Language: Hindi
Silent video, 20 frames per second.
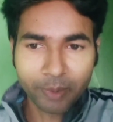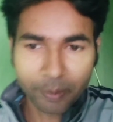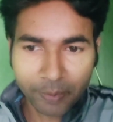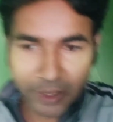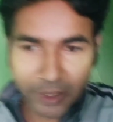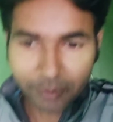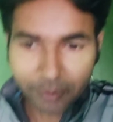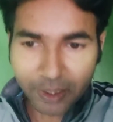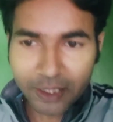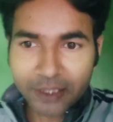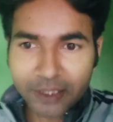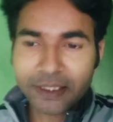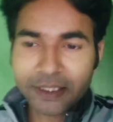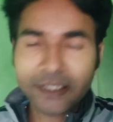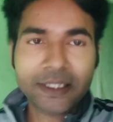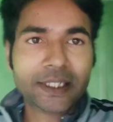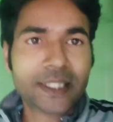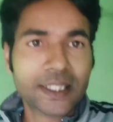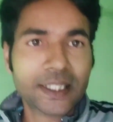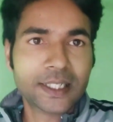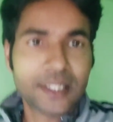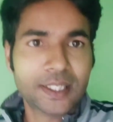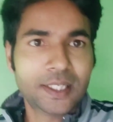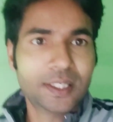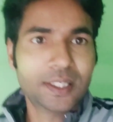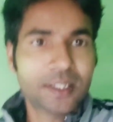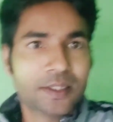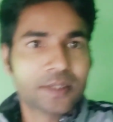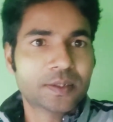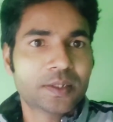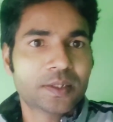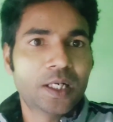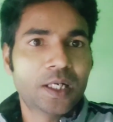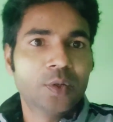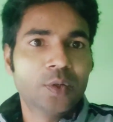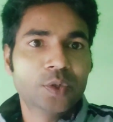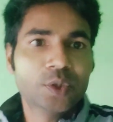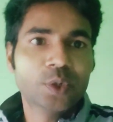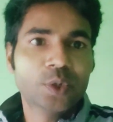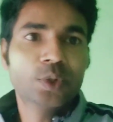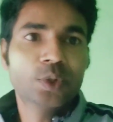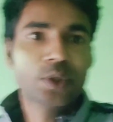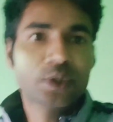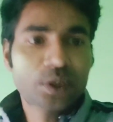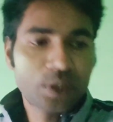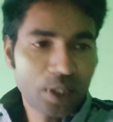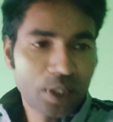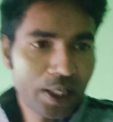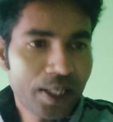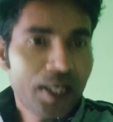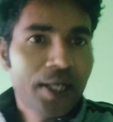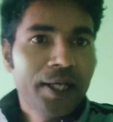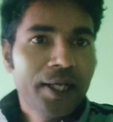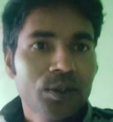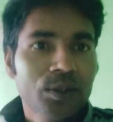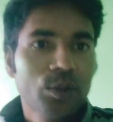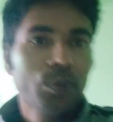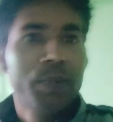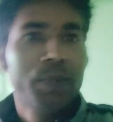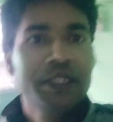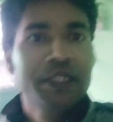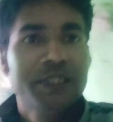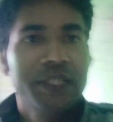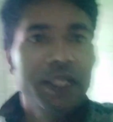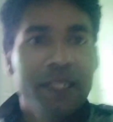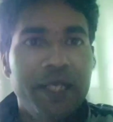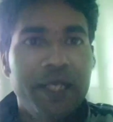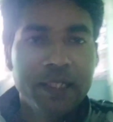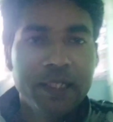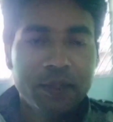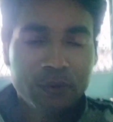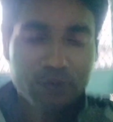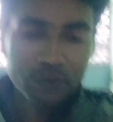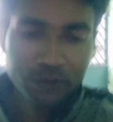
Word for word: बड़ी वाली दीदी के यहाँ गांव से कर आया तो वहीं से ले आया हूँ